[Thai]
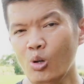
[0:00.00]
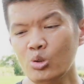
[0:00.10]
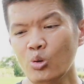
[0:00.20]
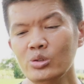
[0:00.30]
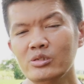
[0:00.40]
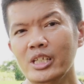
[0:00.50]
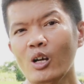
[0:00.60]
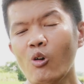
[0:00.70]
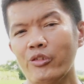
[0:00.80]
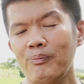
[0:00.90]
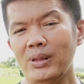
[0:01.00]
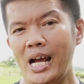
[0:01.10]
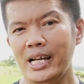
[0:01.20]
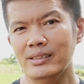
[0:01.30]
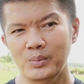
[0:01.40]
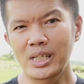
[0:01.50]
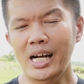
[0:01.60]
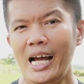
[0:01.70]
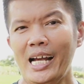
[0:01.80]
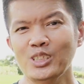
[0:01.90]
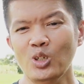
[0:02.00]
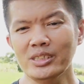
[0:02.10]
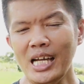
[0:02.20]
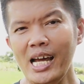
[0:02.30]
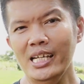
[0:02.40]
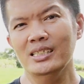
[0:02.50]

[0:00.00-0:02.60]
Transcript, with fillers: ลงทุนอยู่ที่60 ล้านเผื่อใครสนใจ